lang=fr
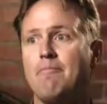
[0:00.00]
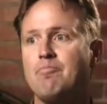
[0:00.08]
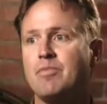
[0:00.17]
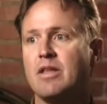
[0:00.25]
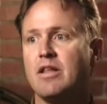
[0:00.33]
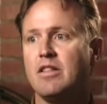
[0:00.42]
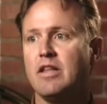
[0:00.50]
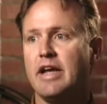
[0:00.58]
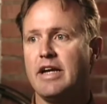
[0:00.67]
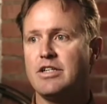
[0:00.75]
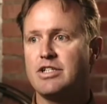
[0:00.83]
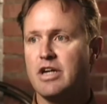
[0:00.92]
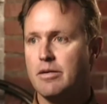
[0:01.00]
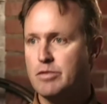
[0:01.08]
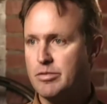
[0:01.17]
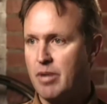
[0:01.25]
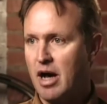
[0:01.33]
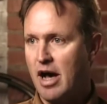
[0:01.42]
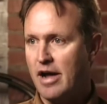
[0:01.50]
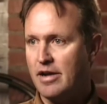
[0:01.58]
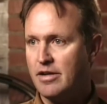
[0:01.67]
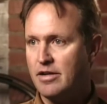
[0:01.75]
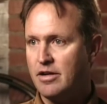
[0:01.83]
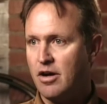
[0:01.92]
le premier tour, Lance a eu
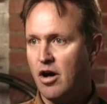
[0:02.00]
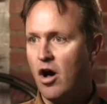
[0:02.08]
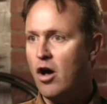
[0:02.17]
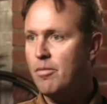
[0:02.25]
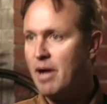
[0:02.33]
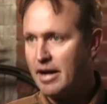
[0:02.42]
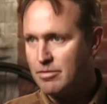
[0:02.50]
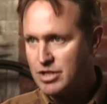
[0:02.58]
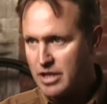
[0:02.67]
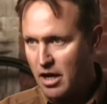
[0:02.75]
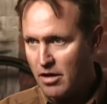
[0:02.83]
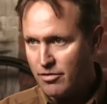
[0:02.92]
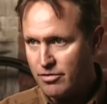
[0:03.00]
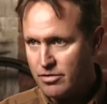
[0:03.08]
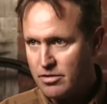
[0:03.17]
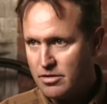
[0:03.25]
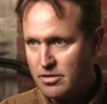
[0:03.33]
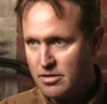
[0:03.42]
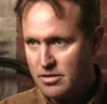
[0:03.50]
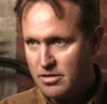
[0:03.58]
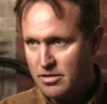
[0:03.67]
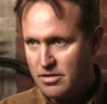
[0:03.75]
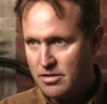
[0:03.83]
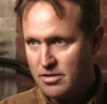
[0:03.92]
l'idée de génie de s'échapper d'un seul coup
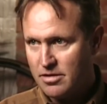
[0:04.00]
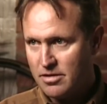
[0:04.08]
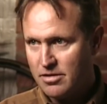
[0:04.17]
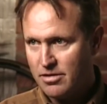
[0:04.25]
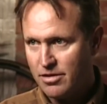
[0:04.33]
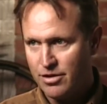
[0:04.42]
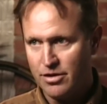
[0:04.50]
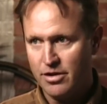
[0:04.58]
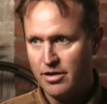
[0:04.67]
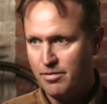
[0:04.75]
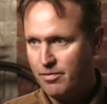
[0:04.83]
pour prendre 30 ou 40